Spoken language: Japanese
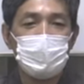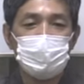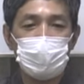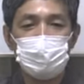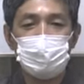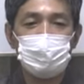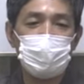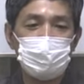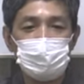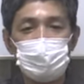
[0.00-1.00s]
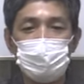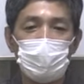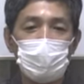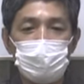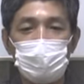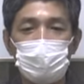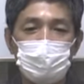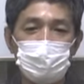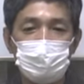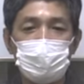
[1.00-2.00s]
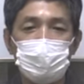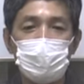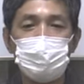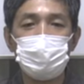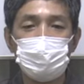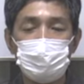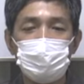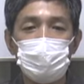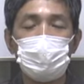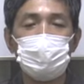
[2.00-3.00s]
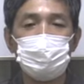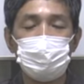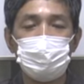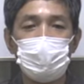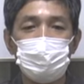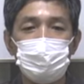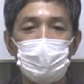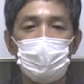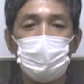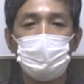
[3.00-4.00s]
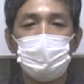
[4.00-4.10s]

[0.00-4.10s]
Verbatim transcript: 寂しい寂しいと思う心と戦ってですねそれが静まった